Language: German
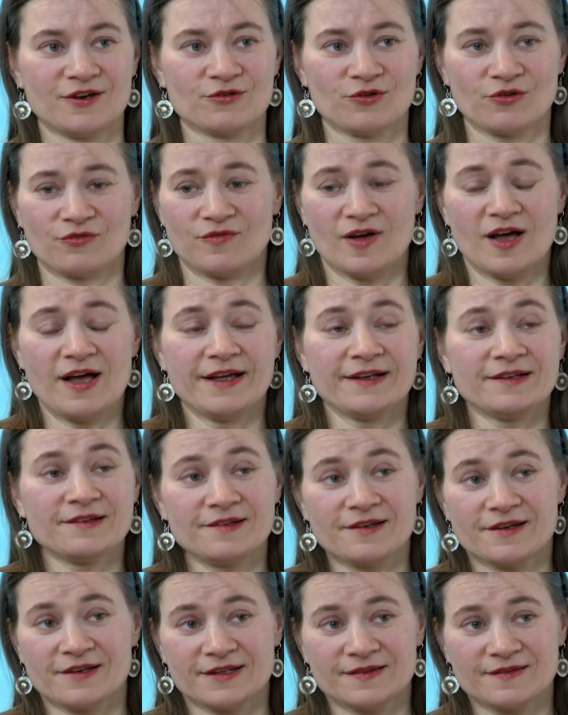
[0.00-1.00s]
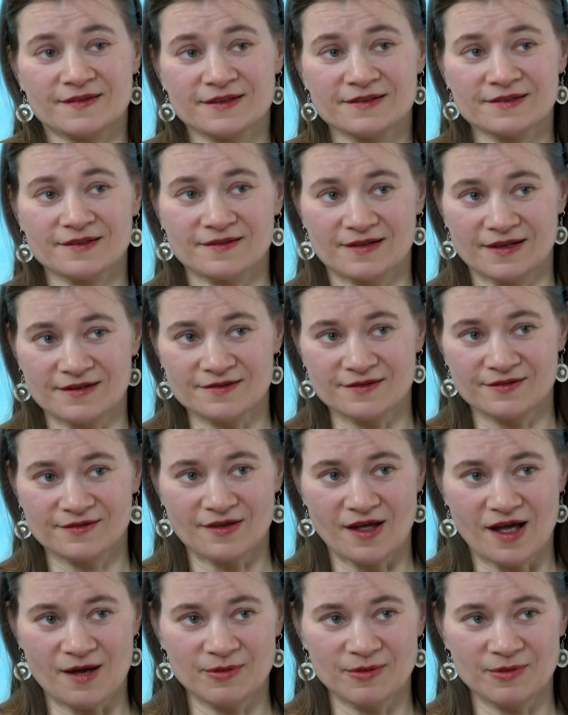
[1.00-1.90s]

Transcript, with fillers: Das war eigentlich ein ganz interessantes